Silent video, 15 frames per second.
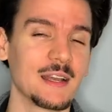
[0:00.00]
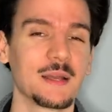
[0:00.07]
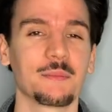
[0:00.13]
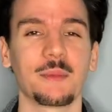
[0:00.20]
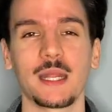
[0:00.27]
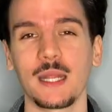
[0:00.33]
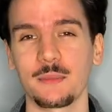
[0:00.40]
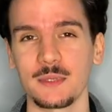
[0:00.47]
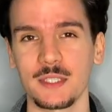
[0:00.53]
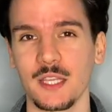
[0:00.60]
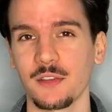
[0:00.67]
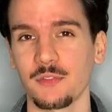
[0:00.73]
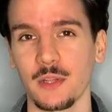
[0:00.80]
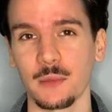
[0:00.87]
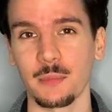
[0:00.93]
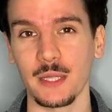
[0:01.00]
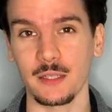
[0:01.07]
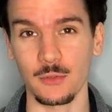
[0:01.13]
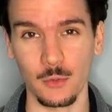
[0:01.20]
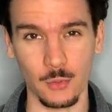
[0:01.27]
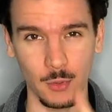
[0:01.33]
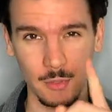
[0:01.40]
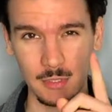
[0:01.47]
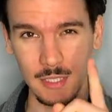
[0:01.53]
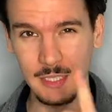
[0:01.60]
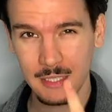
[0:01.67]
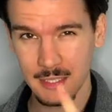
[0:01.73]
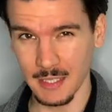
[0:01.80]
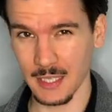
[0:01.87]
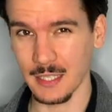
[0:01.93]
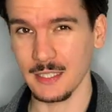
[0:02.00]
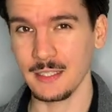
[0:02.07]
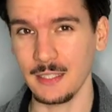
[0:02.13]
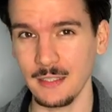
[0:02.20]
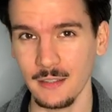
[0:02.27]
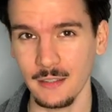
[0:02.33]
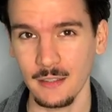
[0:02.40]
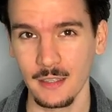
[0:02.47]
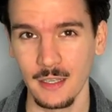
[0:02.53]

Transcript: Mein Name ist Raphael Bettencourt und ich zeige dir,